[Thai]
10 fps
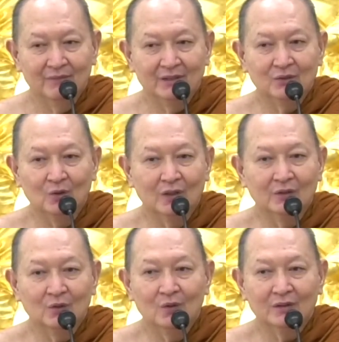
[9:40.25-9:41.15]
ไม่สุขก็
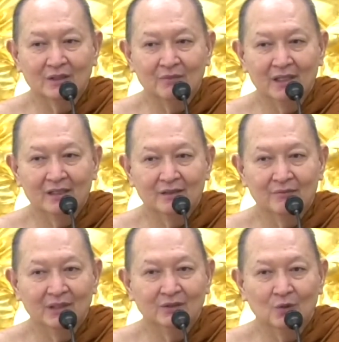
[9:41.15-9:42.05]
ทุกข์ใช่ไหม
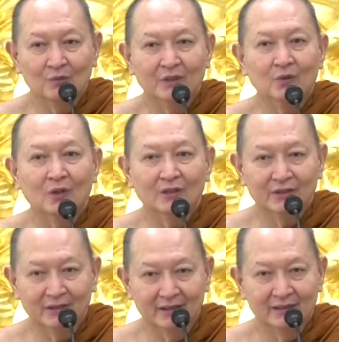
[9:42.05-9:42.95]
ไม่สุข ไม่ทุกข์ก็
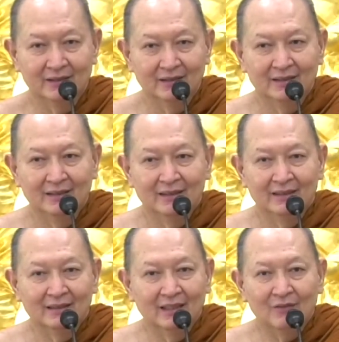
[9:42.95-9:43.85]
เฉย
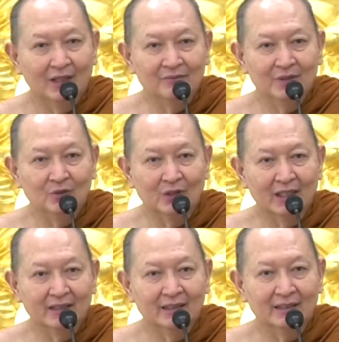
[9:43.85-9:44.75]
ทั้งวันมีอยู่
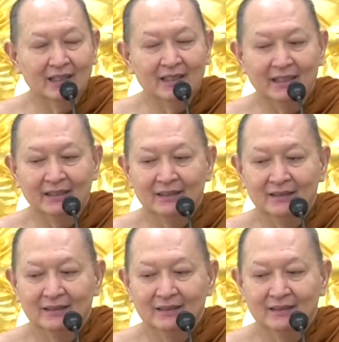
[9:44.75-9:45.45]
แค่นี้ถ้าเห็น